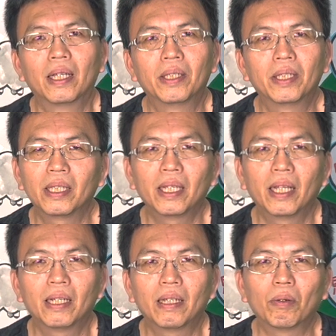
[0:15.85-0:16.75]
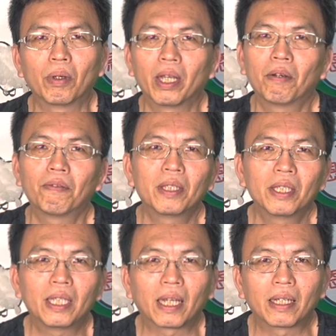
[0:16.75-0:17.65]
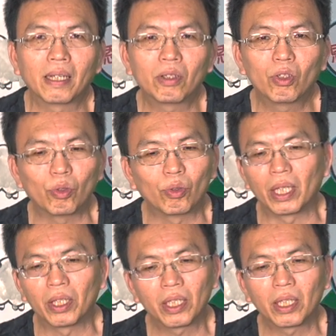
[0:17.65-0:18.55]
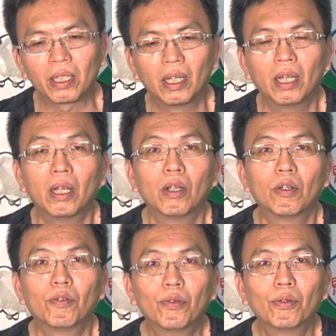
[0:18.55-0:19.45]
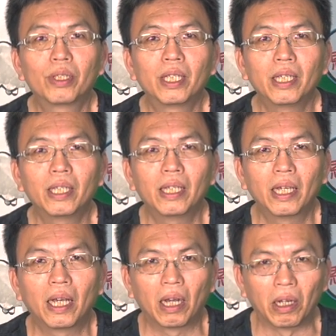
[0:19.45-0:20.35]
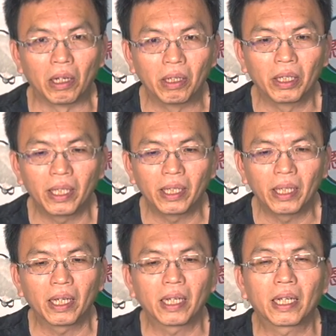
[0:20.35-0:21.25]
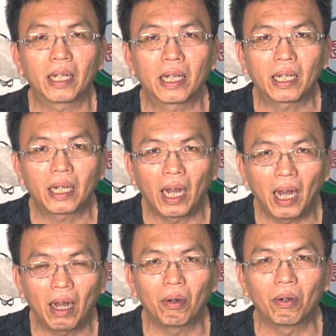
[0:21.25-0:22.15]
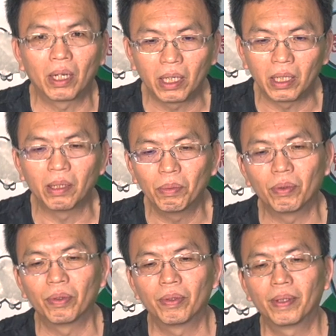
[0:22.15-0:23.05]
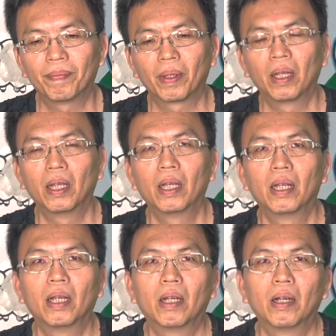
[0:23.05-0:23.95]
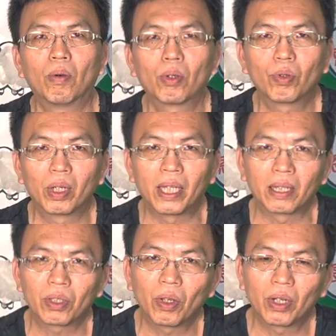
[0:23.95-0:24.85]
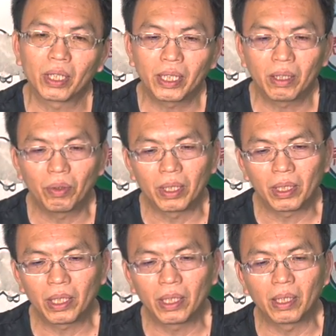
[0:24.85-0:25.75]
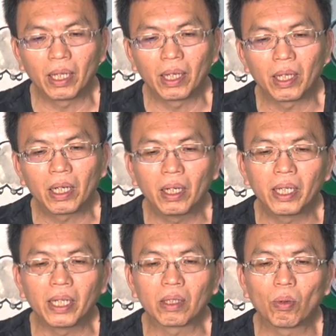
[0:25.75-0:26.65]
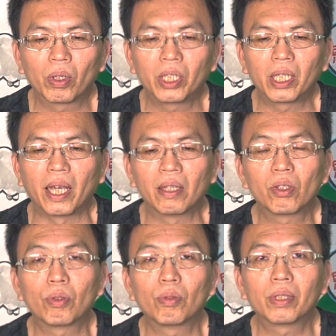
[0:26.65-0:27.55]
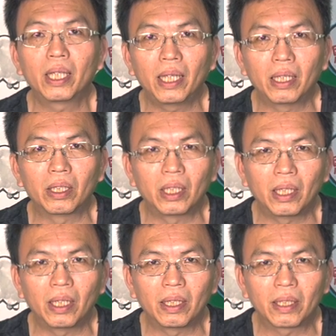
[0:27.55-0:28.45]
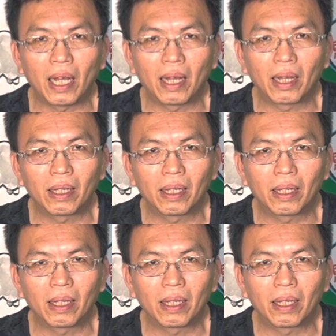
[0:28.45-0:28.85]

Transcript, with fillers: 今天我要分享的主题是夫妻合一靠和睦。我所领受的经文是《哥林多前书》第七章